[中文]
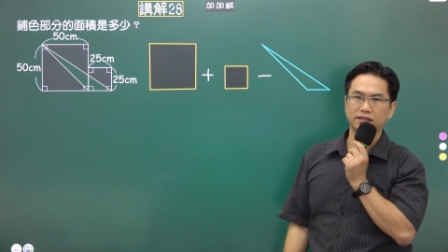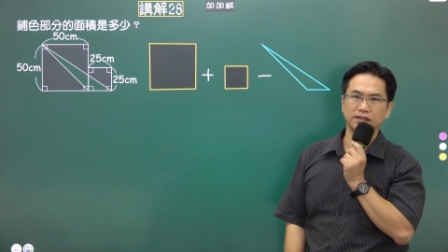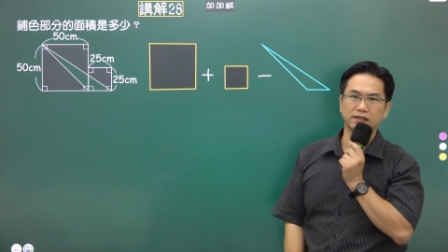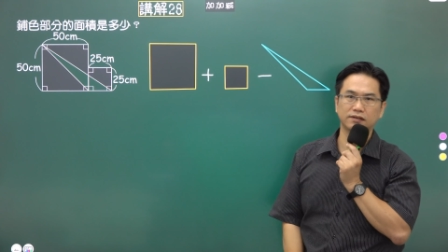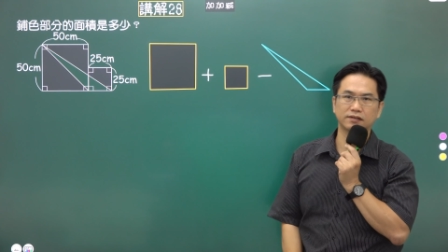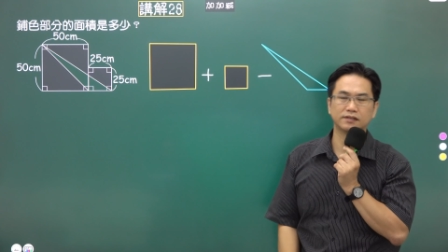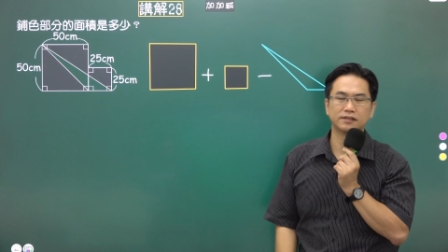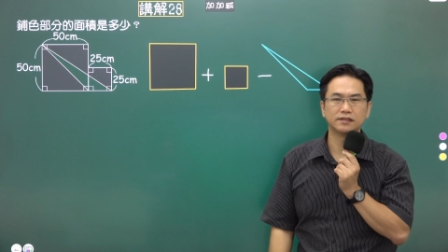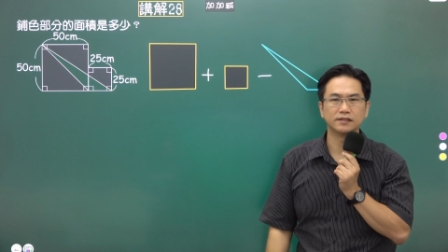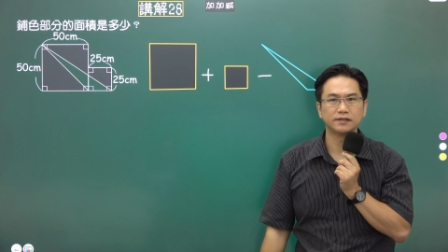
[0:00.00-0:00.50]

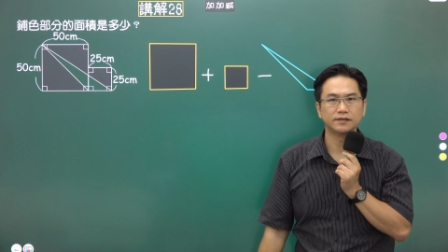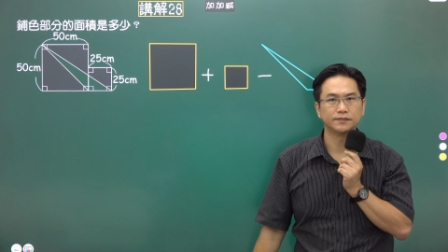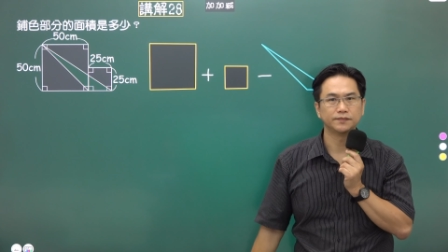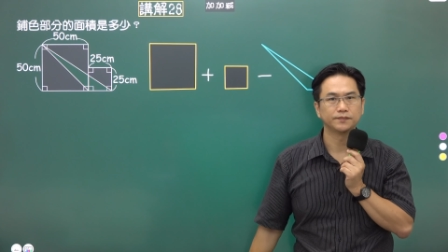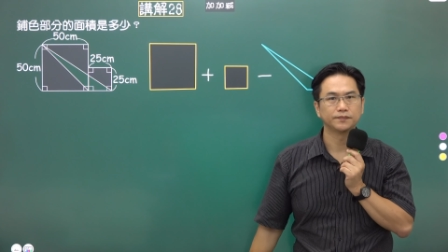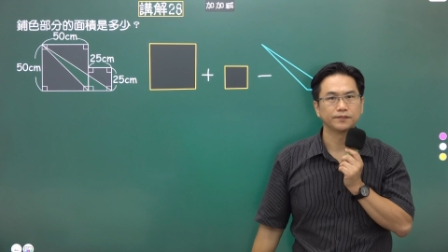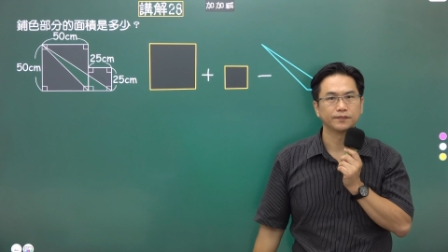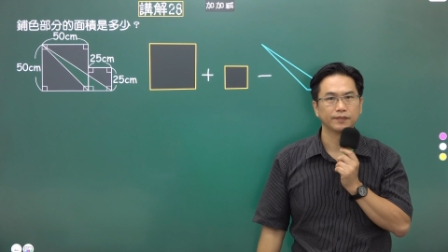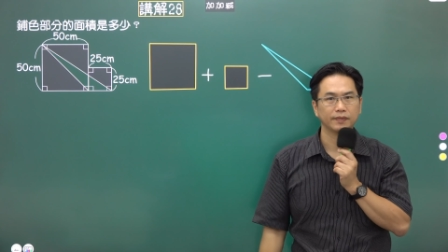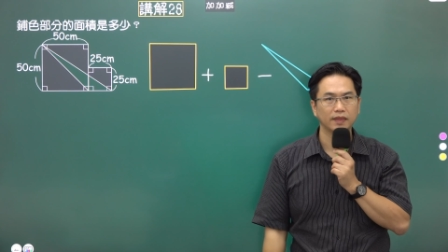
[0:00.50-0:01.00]
角形。
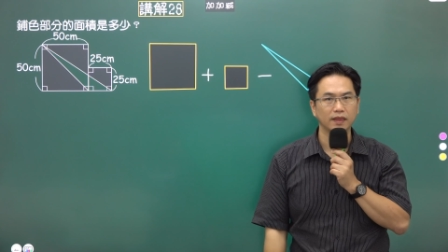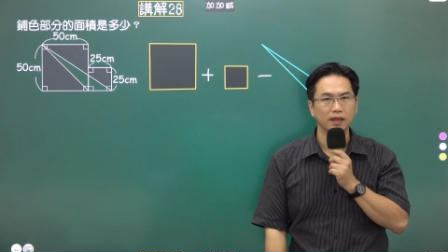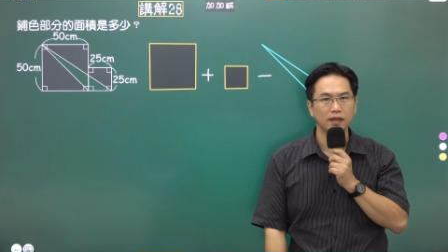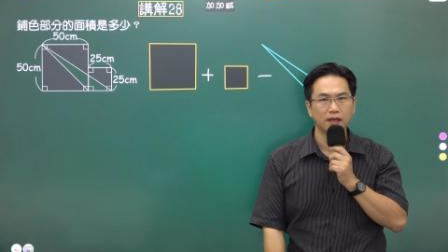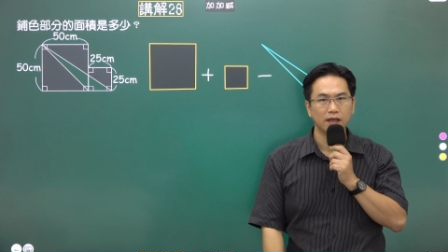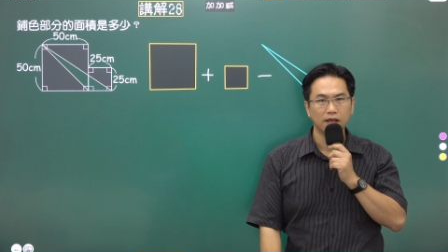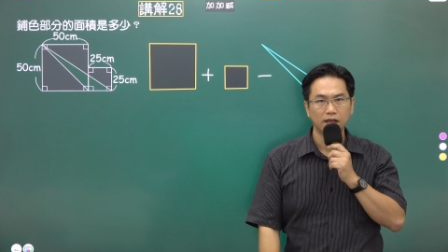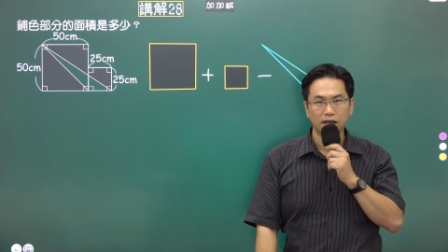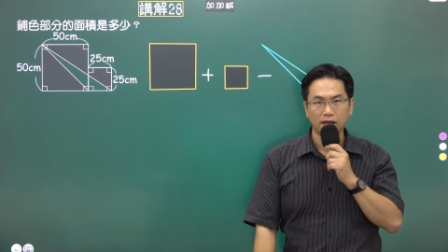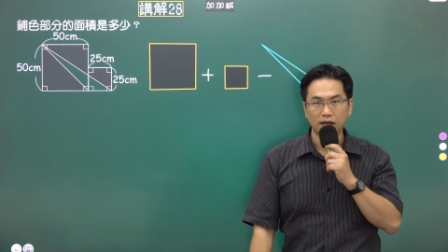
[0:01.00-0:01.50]

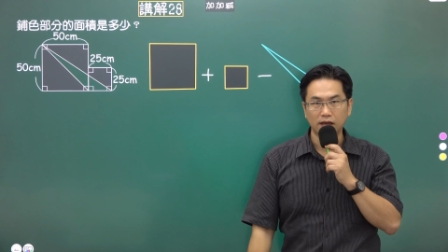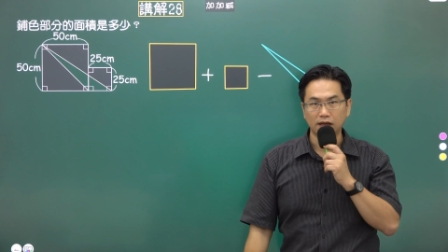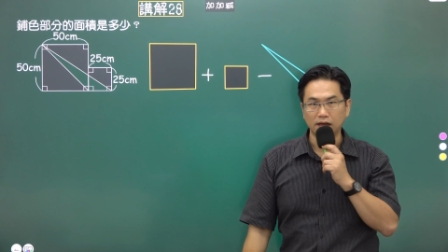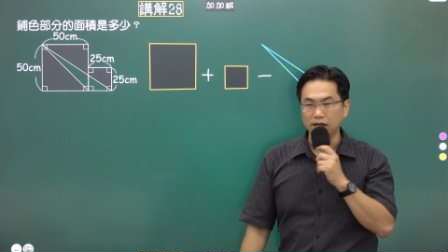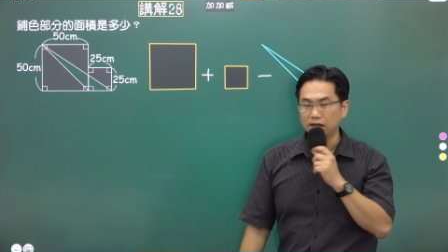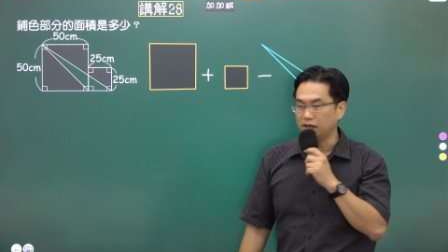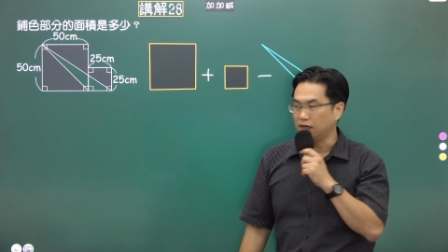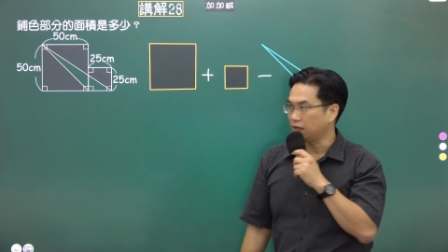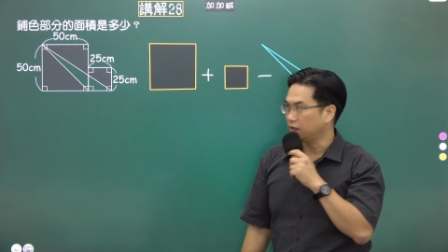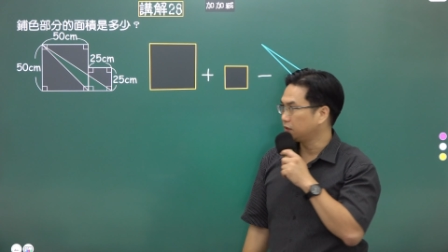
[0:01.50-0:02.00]

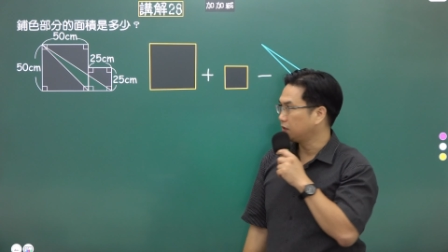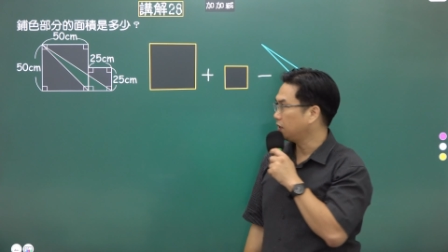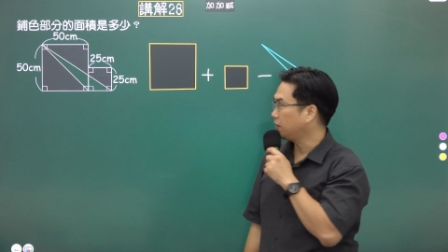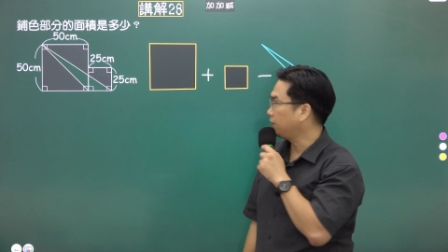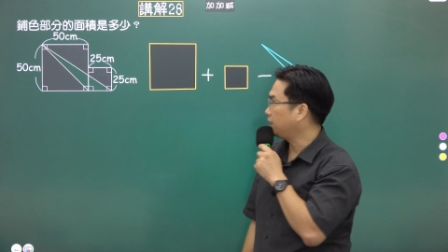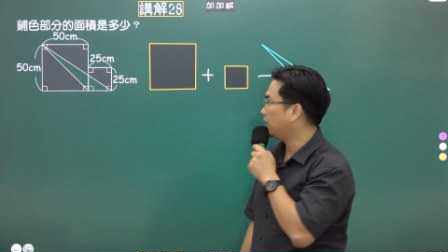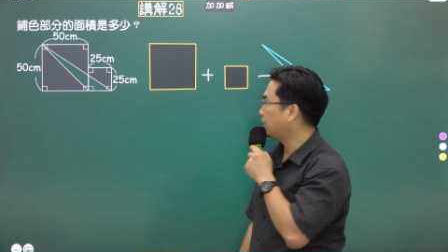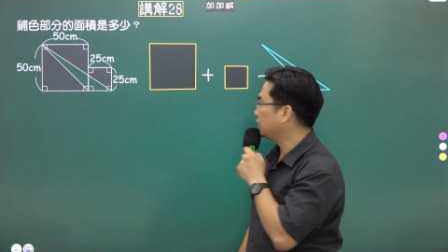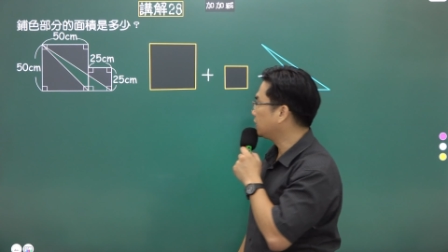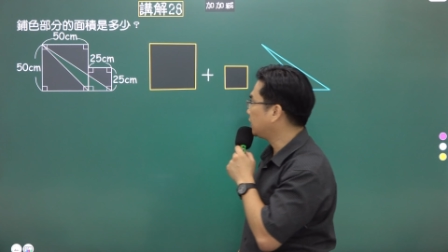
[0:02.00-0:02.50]
好，那正方